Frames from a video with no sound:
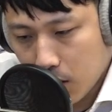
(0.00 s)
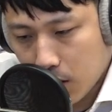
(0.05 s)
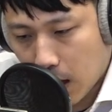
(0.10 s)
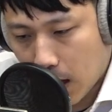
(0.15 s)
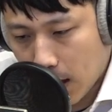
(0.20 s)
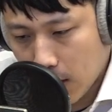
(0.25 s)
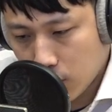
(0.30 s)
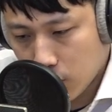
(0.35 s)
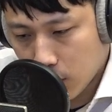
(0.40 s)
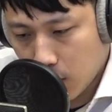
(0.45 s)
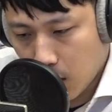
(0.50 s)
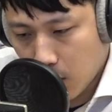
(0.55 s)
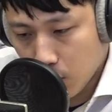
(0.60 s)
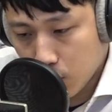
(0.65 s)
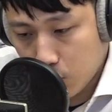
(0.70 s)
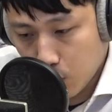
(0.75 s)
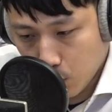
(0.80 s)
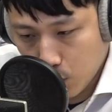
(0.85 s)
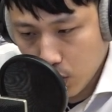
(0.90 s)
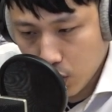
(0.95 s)
那一直
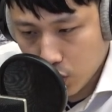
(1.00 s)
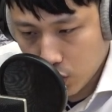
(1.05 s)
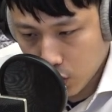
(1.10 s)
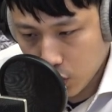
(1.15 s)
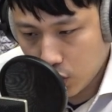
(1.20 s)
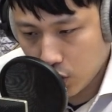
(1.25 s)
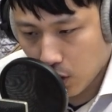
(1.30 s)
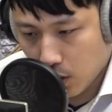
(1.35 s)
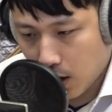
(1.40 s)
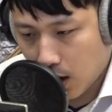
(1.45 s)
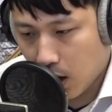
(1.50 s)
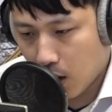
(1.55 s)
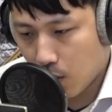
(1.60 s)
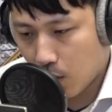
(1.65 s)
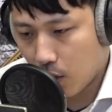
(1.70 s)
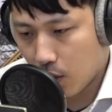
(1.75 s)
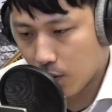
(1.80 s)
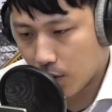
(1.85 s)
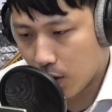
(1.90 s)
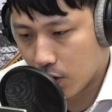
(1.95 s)
到九月十九号
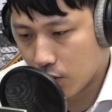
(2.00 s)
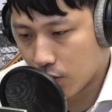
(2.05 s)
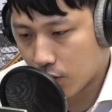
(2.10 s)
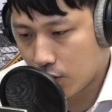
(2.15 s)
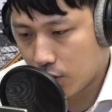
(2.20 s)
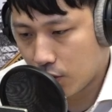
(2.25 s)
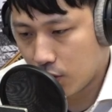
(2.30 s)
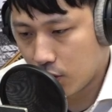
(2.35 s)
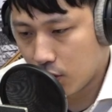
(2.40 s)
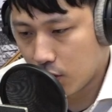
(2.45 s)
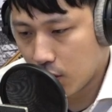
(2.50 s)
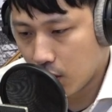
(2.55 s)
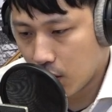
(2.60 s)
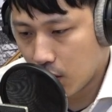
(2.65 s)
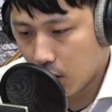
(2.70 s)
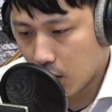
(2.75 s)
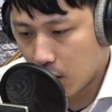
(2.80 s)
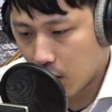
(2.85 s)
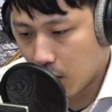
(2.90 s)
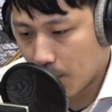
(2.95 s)
哦，也就是
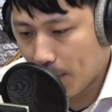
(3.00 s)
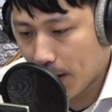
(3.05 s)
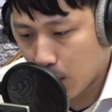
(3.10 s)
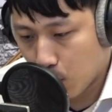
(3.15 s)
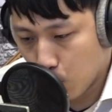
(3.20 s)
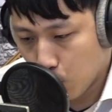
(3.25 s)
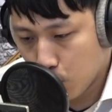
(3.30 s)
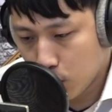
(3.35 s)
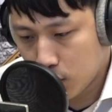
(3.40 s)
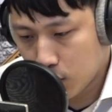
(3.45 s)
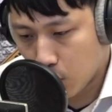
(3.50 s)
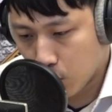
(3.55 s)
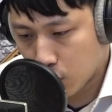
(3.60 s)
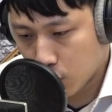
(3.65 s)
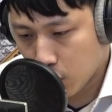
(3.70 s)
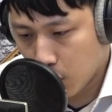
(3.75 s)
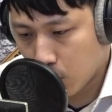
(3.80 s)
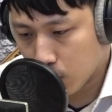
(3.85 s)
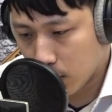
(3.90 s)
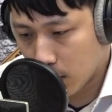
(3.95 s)
呃被掳走
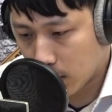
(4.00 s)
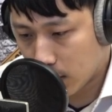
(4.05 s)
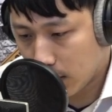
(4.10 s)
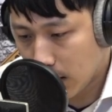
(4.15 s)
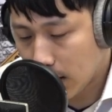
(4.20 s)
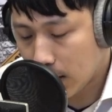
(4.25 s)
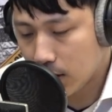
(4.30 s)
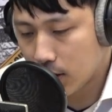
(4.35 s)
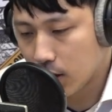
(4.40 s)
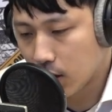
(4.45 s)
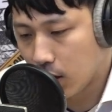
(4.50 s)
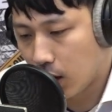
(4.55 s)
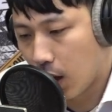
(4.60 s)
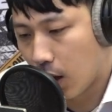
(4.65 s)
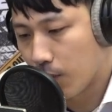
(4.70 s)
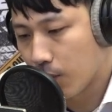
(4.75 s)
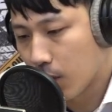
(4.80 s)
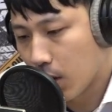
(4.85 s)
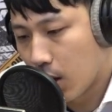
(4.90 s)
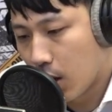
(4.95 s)
之后的第四
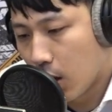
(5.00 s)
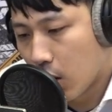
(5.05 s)
天。